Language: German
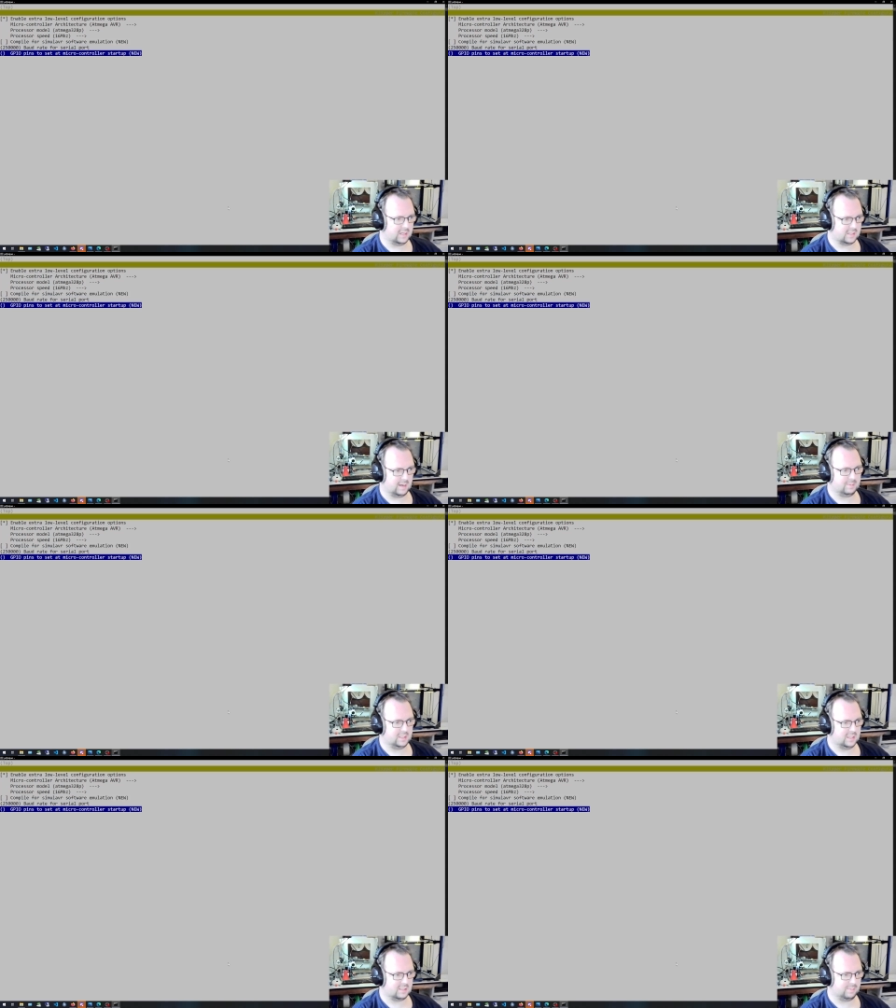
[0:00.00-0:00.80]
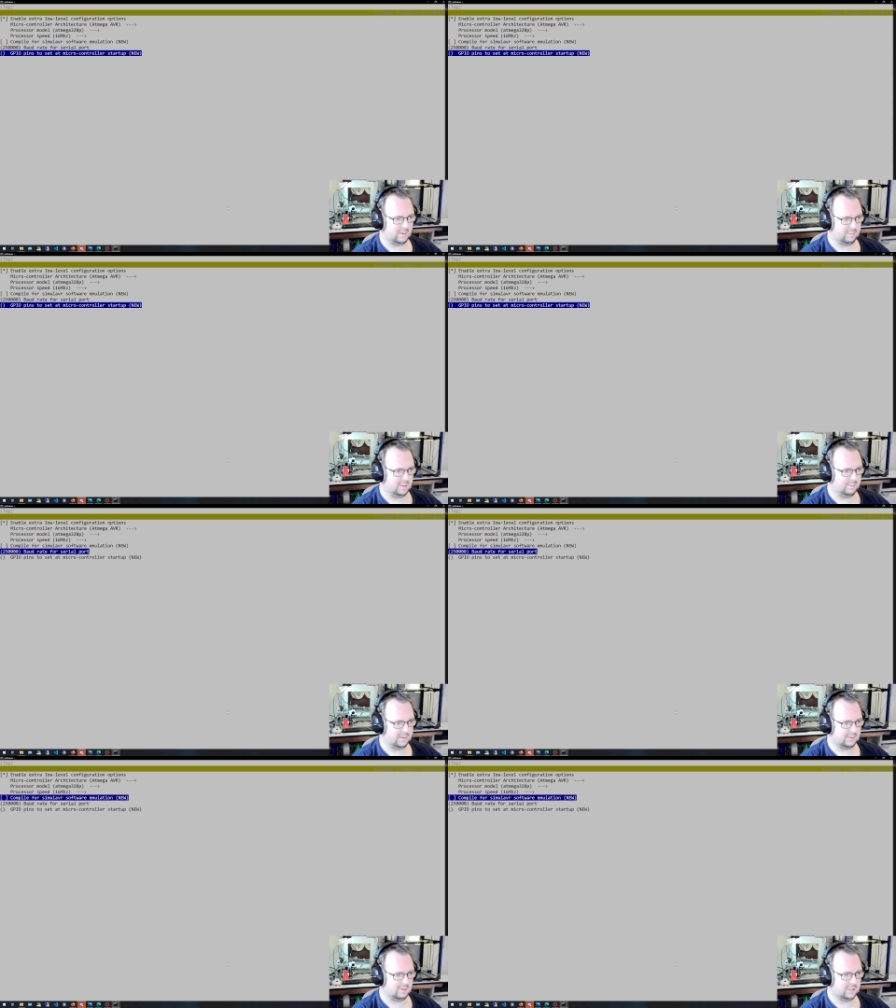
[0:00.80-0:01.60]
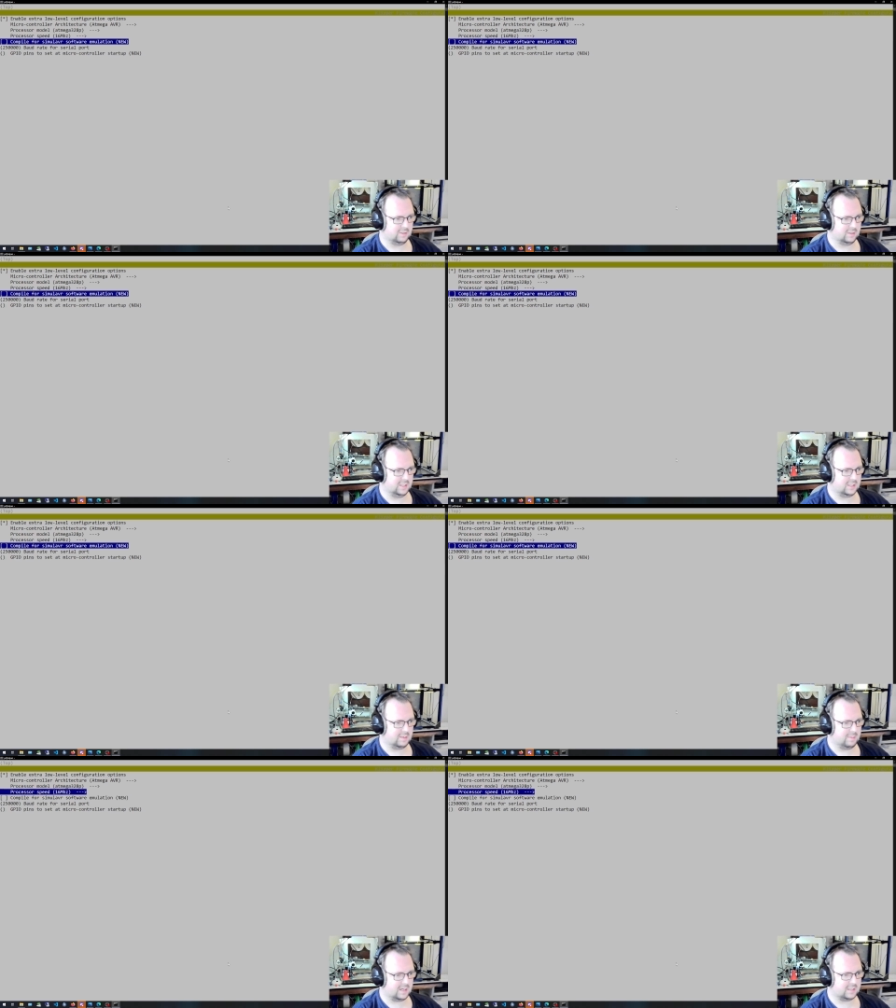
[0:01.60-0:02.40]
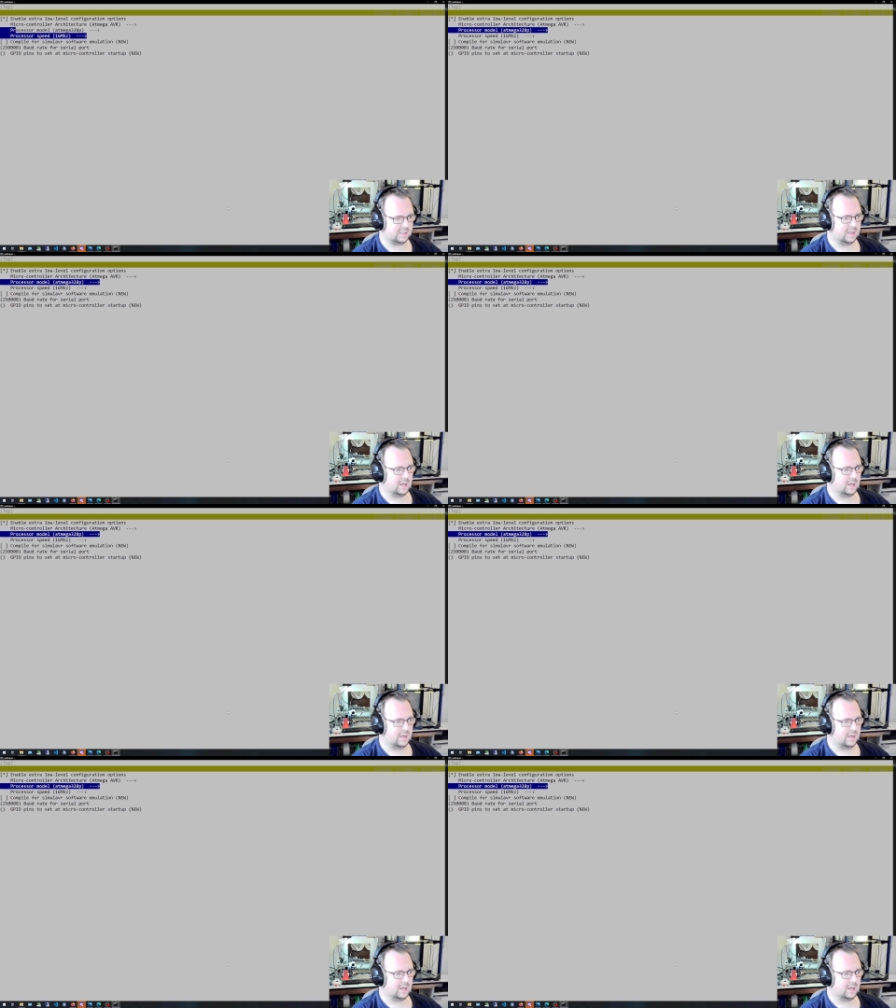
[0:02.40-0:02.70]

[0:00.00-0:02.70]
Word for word: Das habe ich jetzt bei mir persönlich noch nicht gemacht.